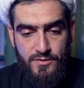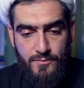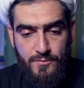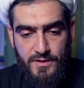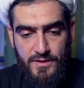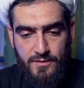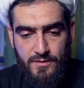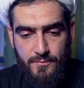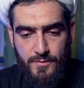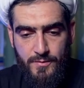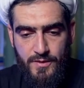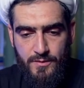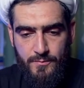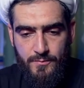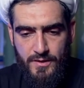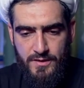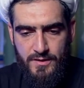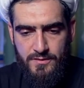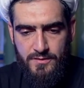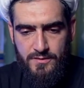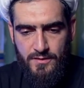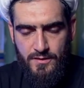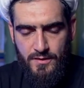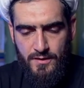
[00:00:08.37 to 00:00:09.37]
это
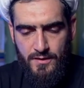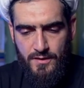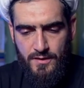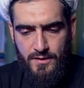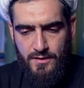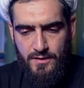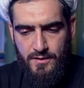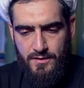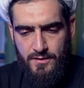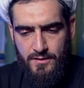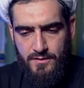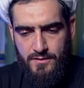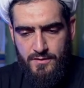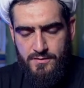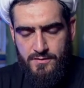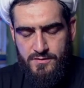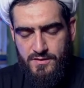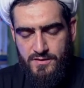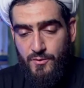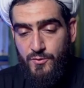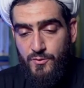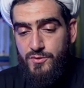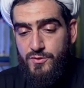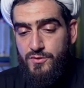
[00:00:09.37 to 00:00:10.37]
понимать с
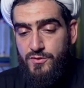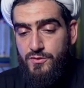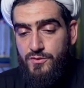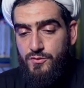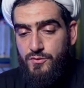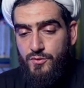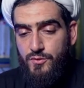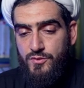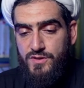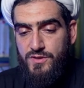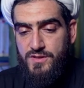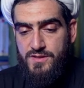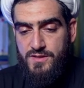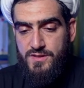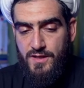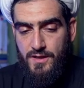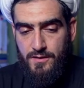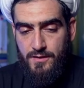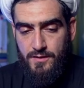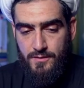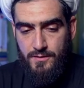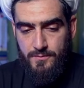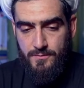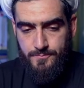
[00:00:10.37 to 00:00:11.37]
научной точки
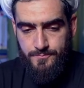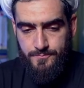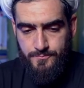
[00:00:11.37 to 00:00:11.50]
зрения?